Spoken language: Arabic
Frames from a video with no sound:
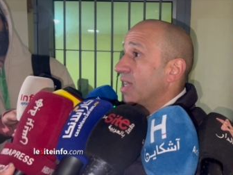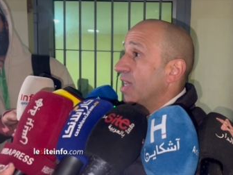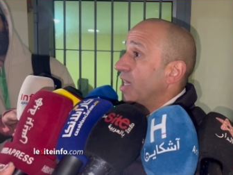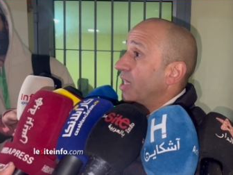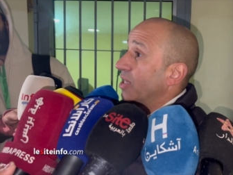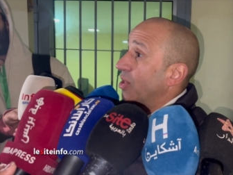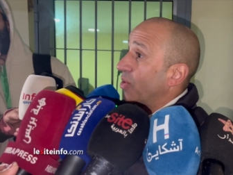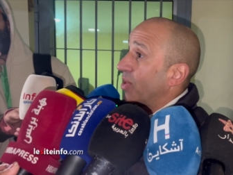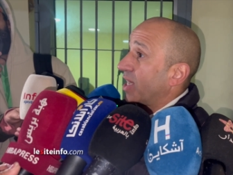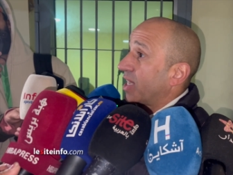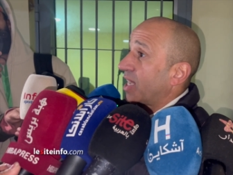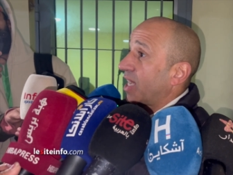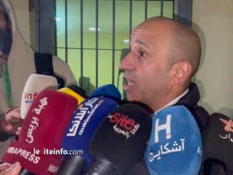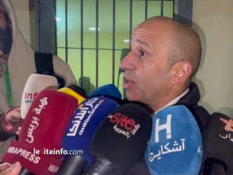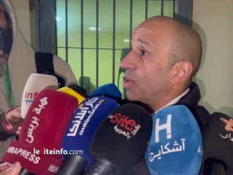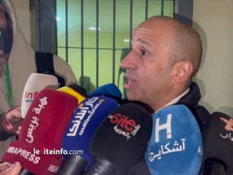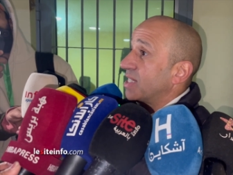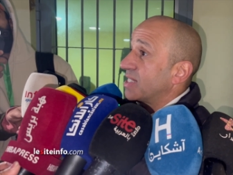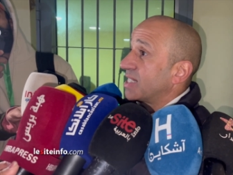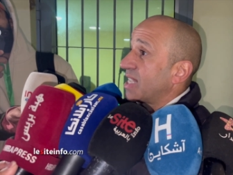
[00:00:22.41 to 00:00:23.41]
حنا اون كري
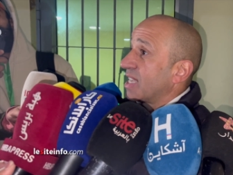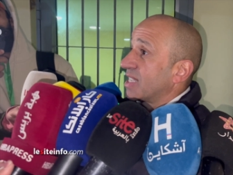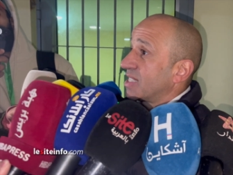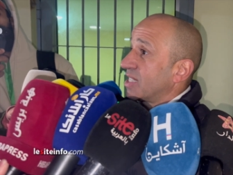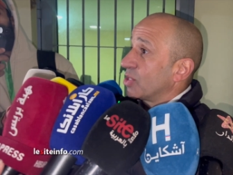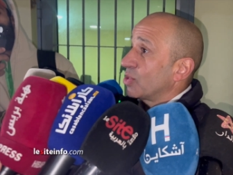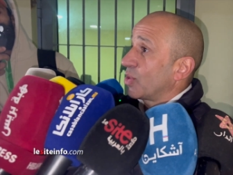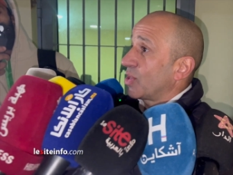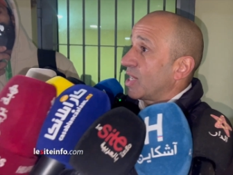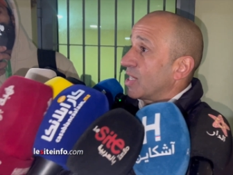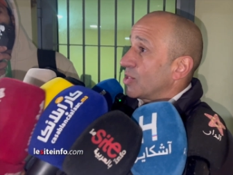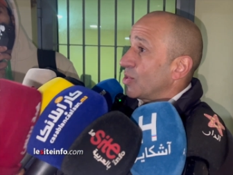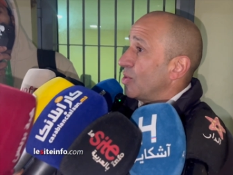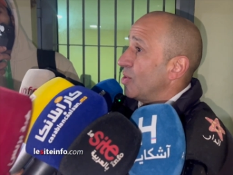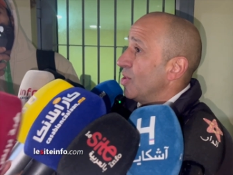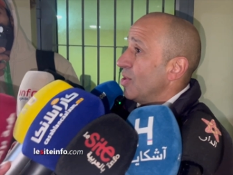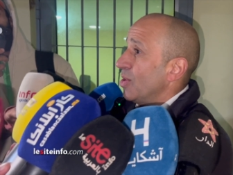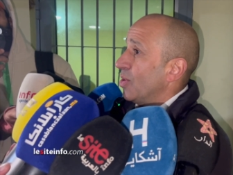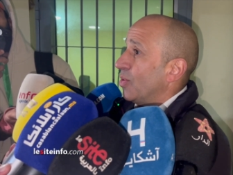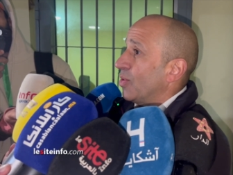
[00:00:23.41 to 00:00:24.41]
واحد 5 6 اوكازيون
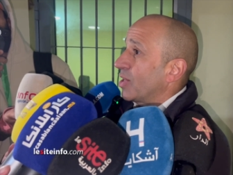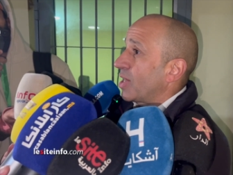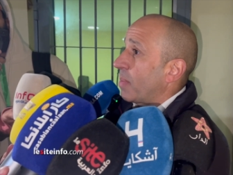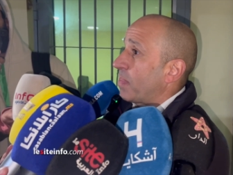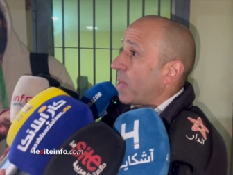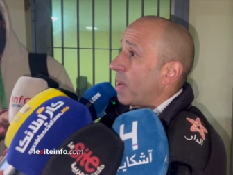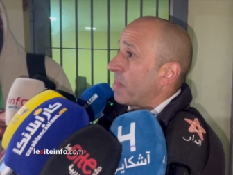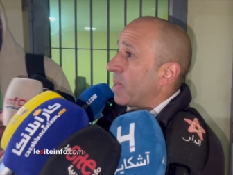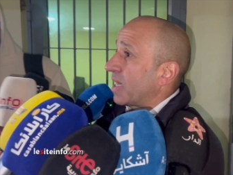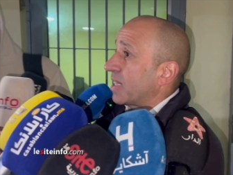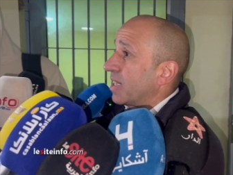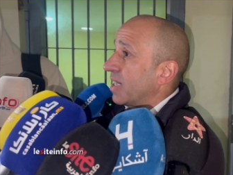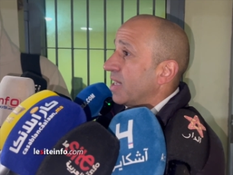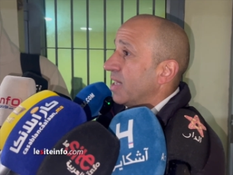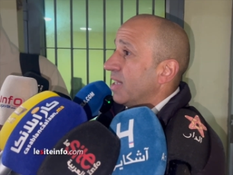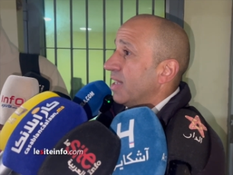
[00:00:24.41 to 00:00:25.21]
اون با ماركي